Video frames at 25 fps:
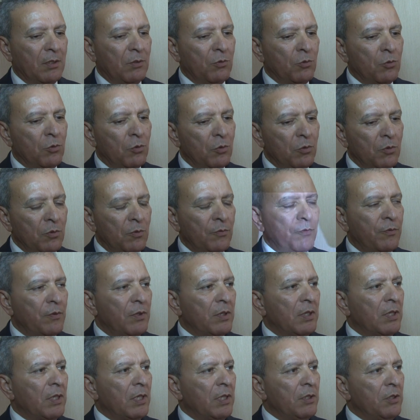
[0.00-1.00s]
نكونوا
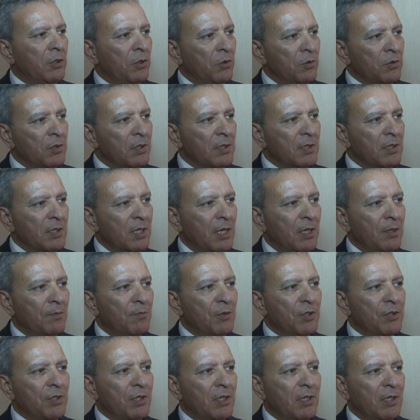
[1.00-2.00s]
عند حسن صاحب
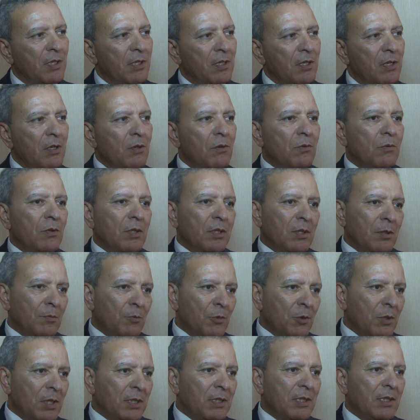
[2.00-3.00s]
الجلاله وعند
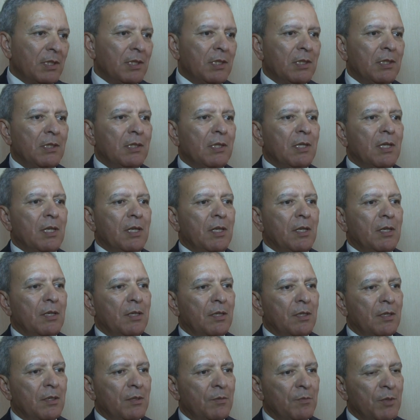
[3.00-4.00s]
المواطنين
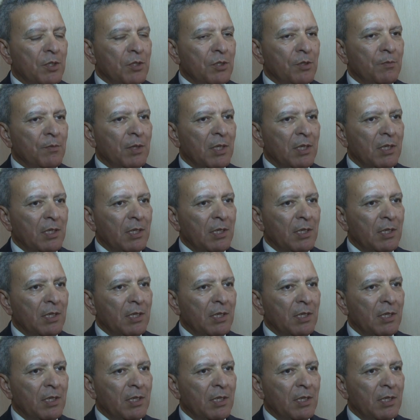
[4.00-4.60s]
آه، باش يمكن